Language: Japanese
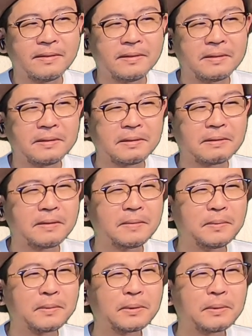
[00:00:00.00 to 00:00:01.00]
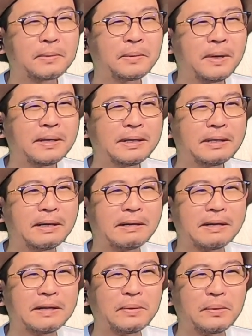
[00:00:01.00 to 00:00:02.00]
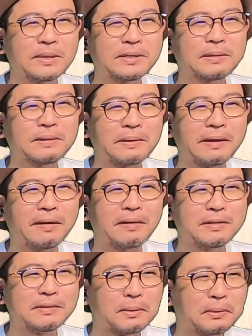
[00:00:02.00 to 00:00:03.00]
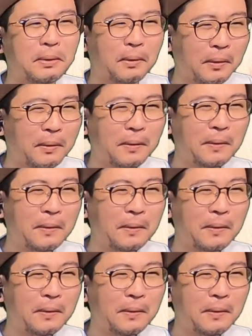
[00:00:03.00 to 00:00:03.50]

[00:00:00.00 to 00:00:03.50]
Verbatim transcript: ああ、てかもう結構早い段階で終わっちゃったね、リゾート。